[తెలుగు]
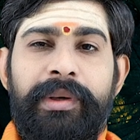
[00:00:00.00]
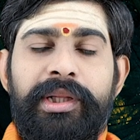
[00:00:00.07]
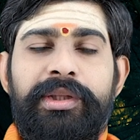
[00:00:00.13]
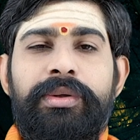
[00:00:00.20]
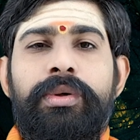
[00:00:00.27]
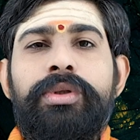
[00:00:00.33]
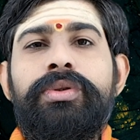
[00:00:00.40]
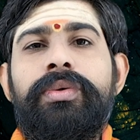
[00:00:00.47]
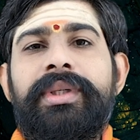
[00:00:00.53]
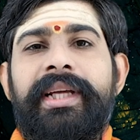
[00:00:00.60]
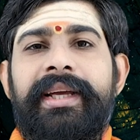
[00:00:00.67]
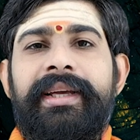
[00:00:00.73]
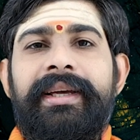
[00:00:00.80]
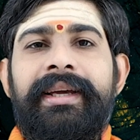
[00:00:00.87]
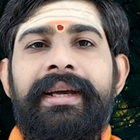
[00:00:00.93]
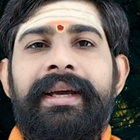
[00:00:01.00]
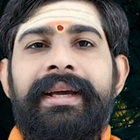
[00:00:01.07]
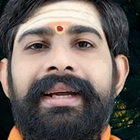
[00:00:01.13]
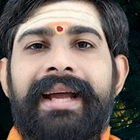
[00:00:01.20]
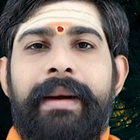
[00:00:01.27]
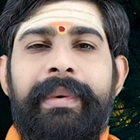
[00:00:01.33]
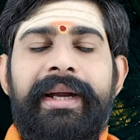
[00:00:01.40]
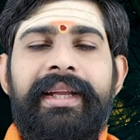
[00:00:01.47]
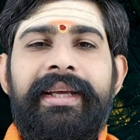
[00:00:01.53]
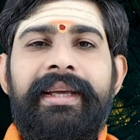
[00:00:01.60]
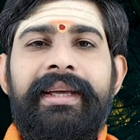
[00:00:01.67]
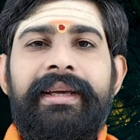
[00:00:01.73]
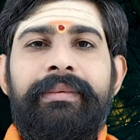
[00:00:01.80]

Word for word: ప్రతిరోజు ఉంటాయి కాబట్టి